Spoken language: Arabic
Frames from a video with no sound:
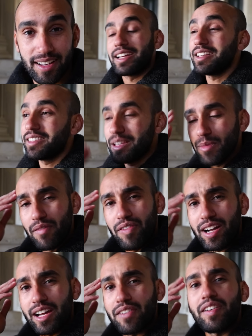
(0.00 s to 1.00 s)
كنت ديما
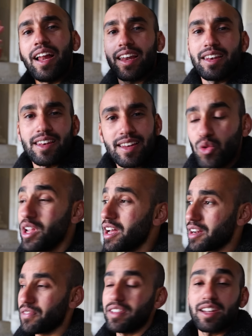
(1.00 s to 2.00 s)
نفكر في الحل
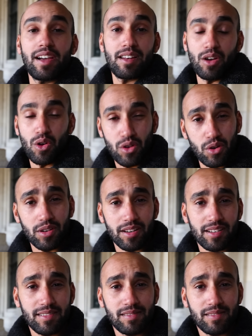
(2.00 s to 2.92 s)
ونعرف ان الحلول